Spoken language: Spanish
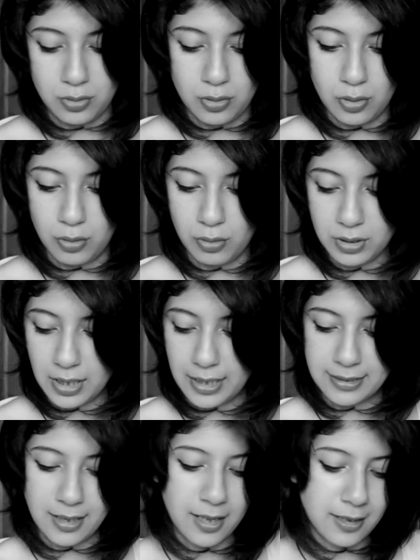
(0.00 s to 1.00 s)
No, esta
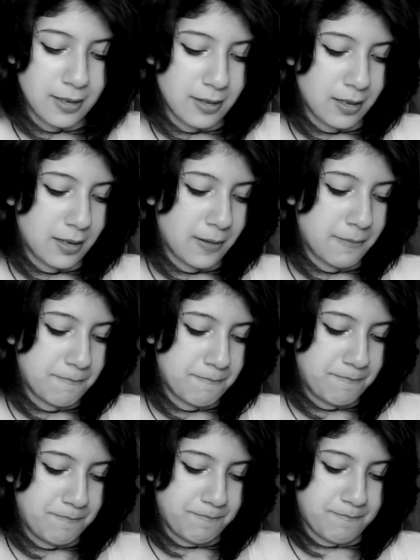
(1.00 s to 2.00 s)
casa es arrendada.
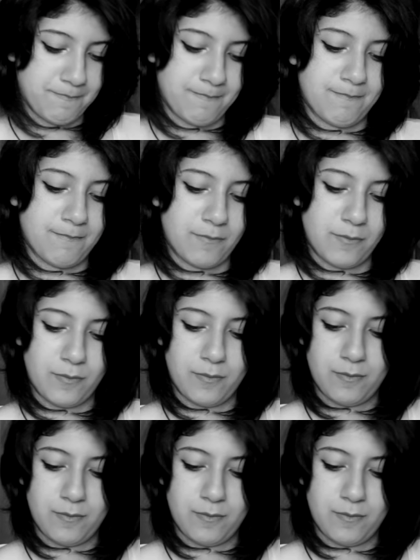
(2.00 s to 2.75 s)
¿Quién la